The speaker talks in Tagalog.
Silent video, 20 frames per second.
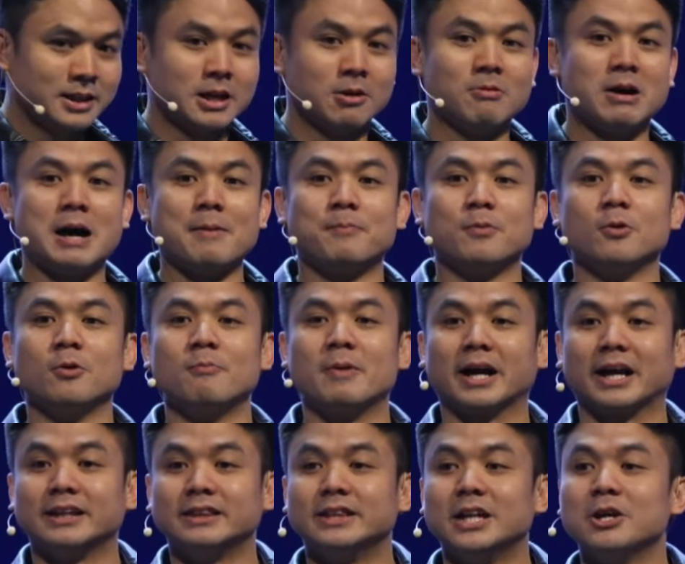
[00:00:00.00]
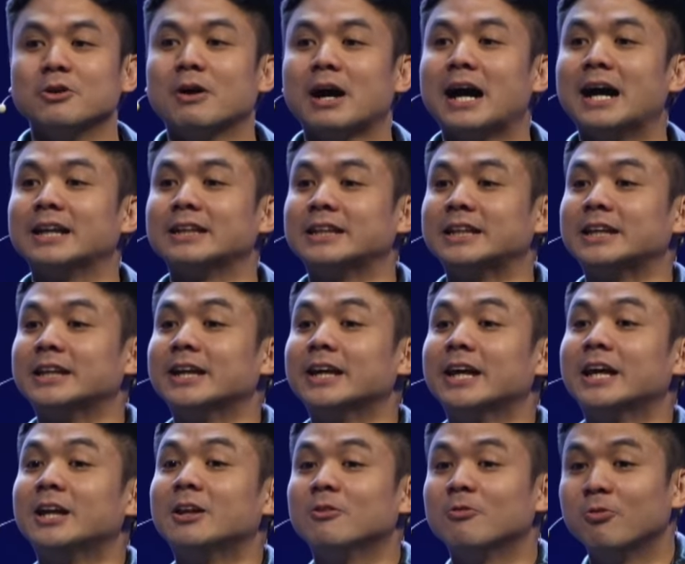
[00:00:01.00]
Nawa po maganda yung ating
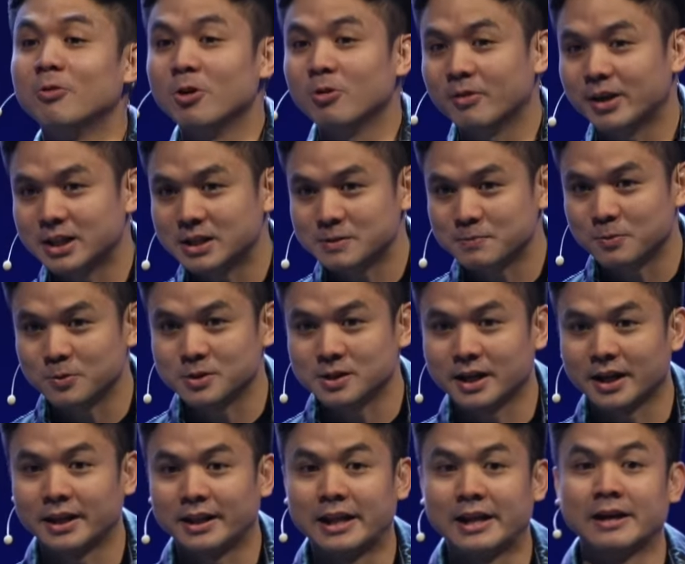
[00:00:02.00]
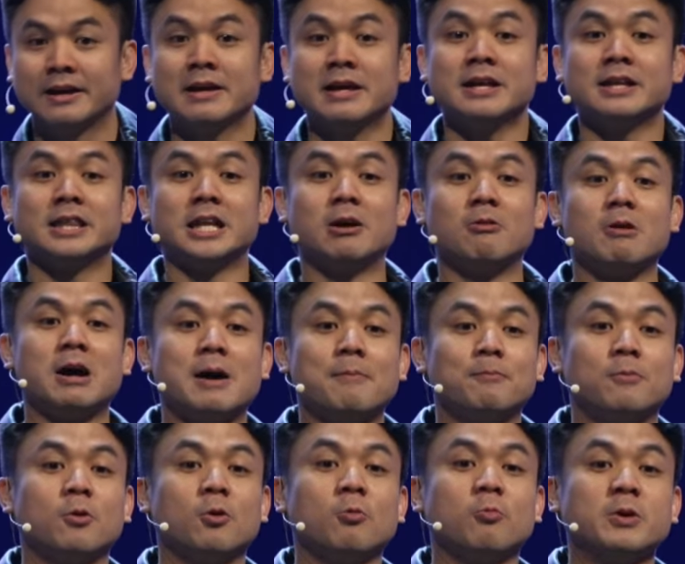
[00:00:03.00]
influence po sa kanila. Nawa
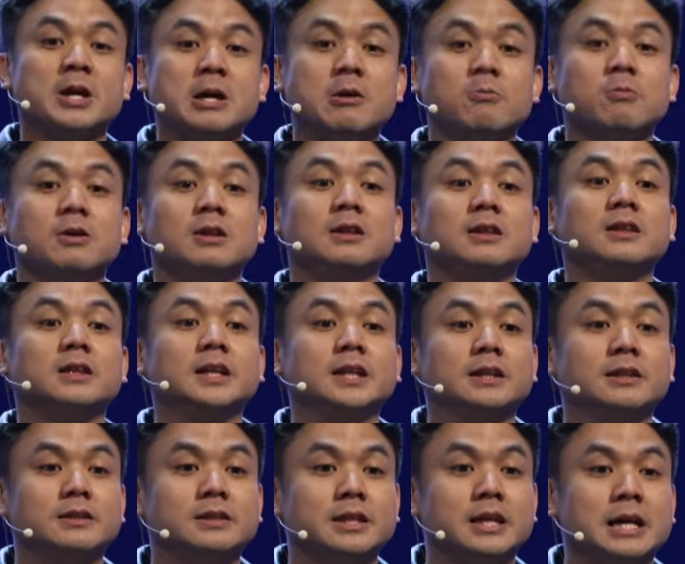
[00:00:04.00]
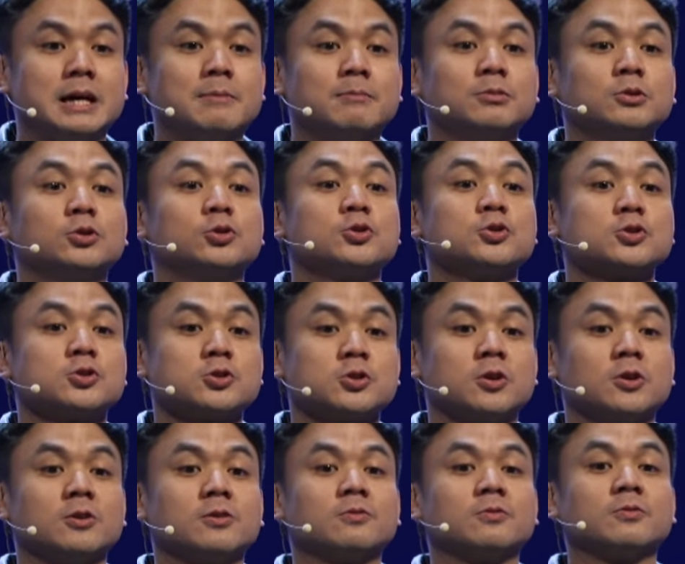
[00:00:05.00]
po we will lead them to
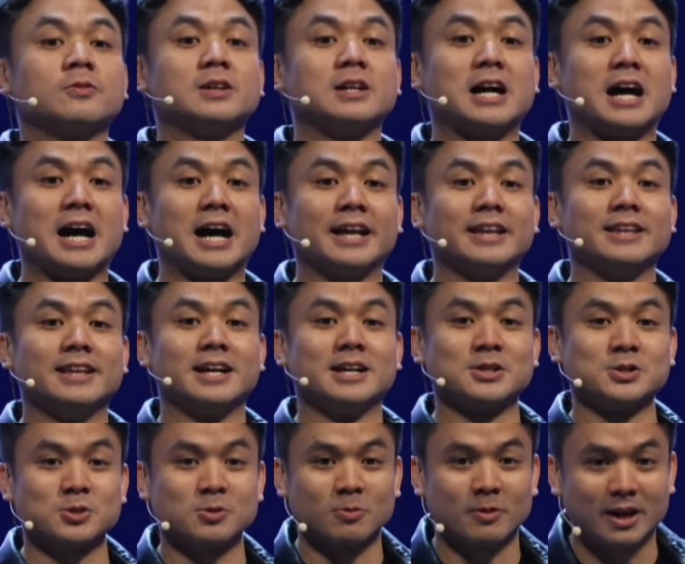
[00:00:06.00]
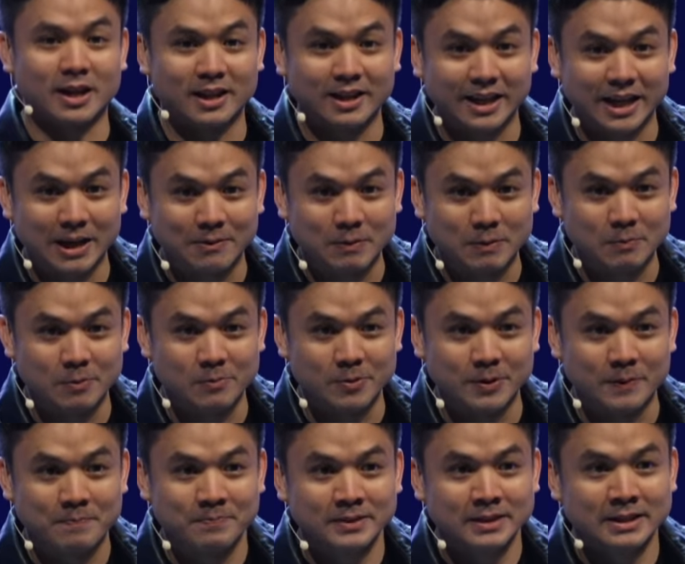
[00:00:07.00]
serve God as well. Amen po
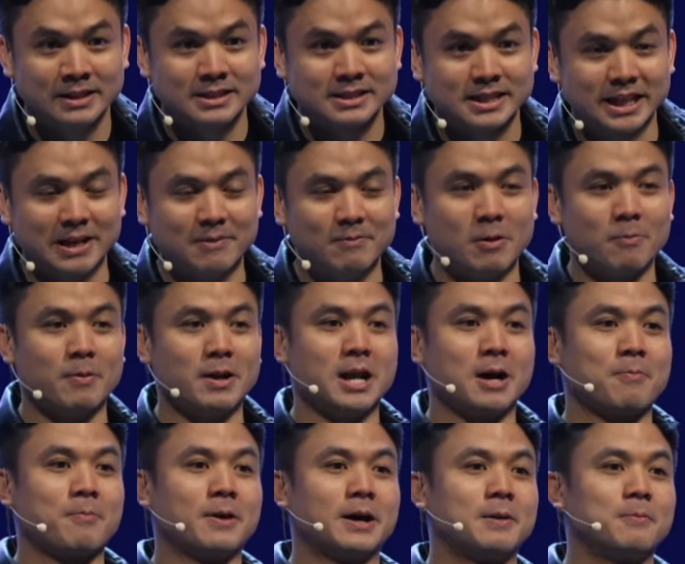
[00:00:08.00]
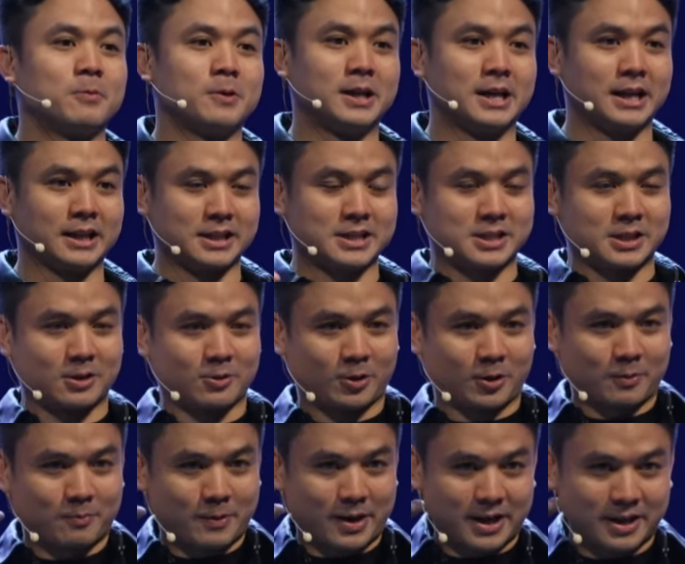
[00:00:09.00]
ba yun? Sige po, palakpakan po natin si
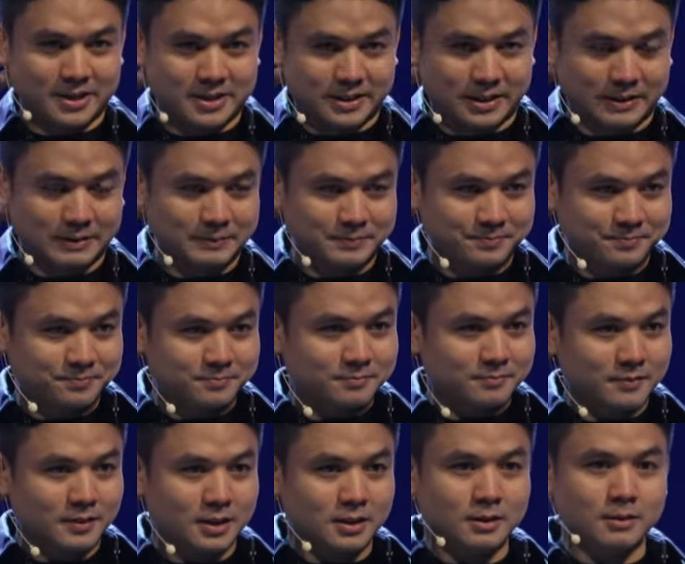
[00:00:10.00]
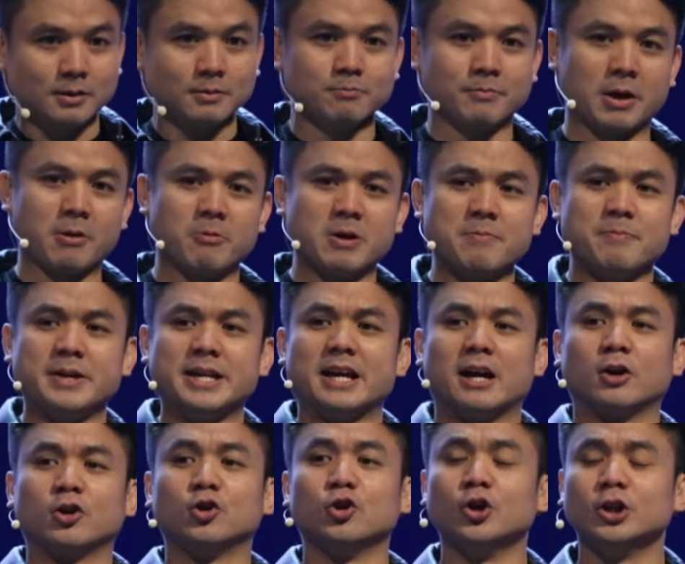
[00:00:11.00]
Lord para dyan. May we be
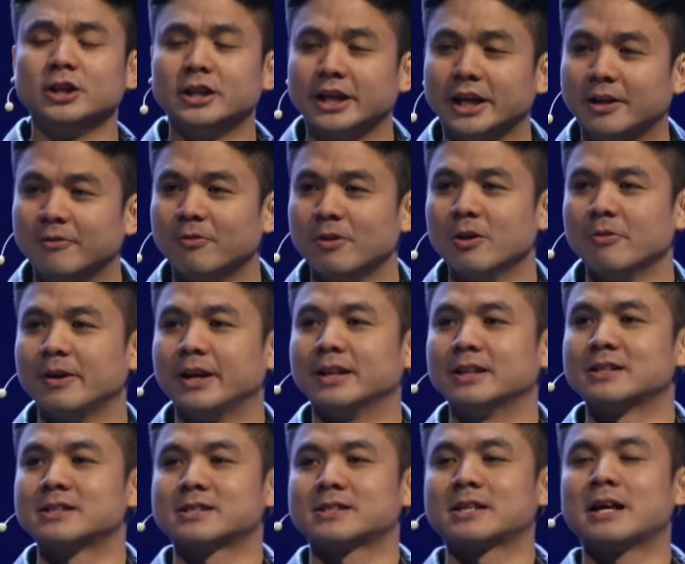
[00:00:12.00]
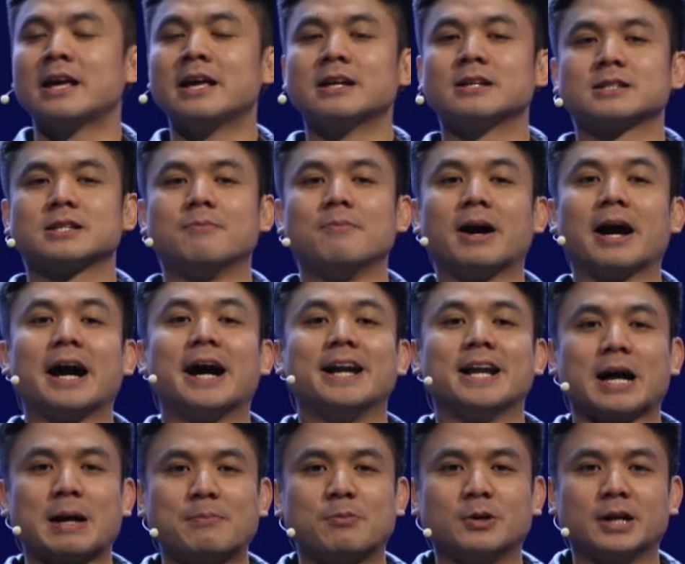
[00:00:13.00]
a good influence sa mga
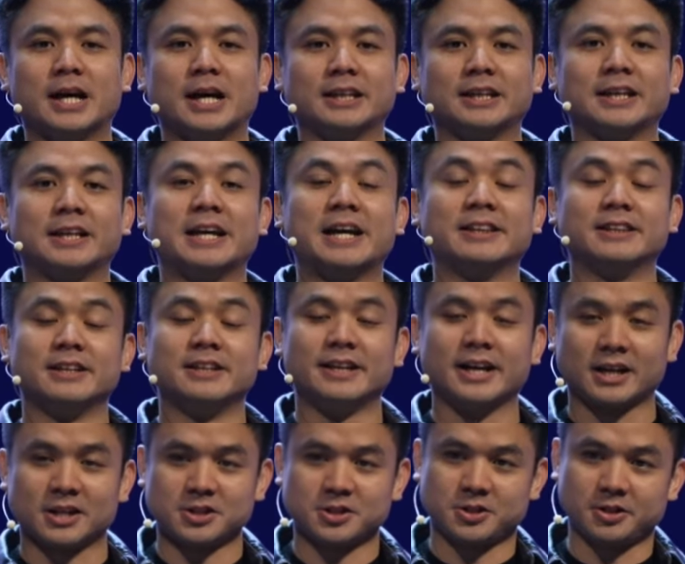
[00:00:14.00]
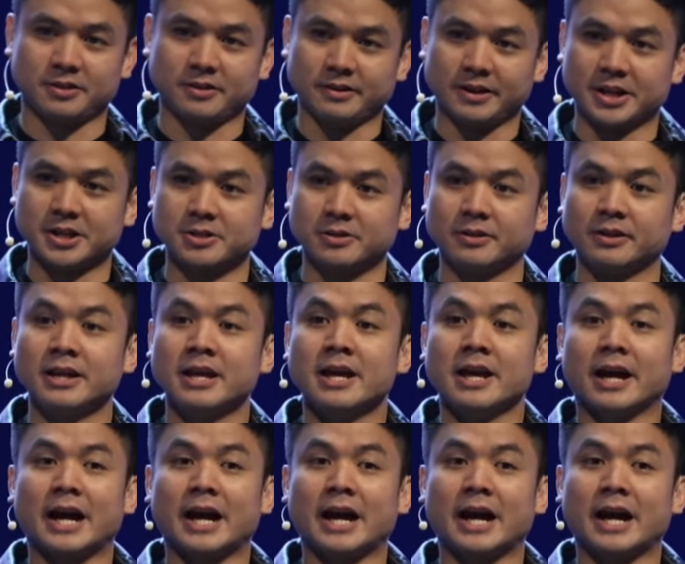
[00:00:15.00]
anak po natin and the next generation.